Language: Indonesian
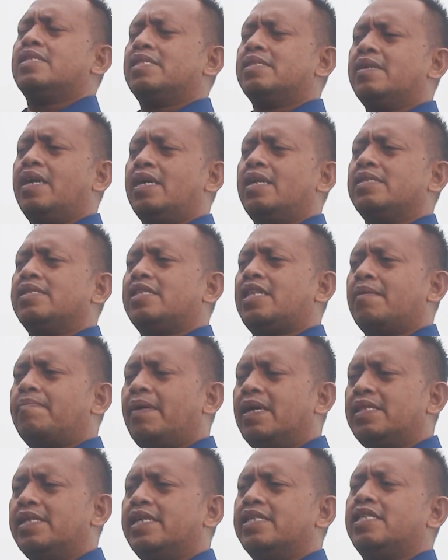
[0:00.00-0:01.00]
biarlah tetap
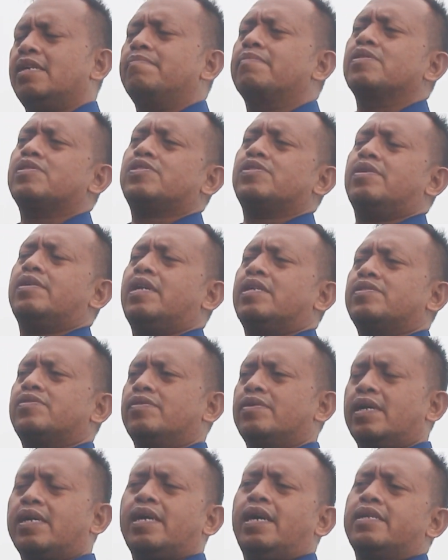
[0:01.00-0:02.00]
hati kita
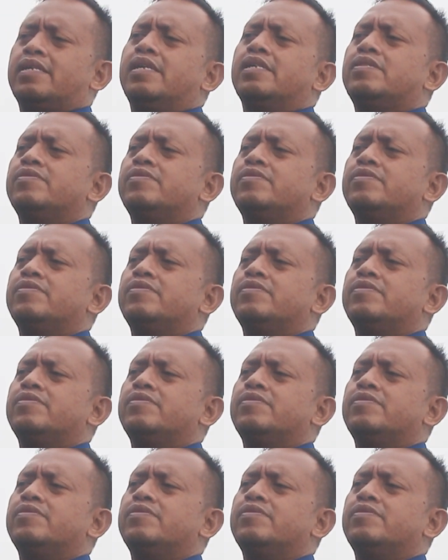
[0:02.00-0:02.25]
bersorak-sorak karena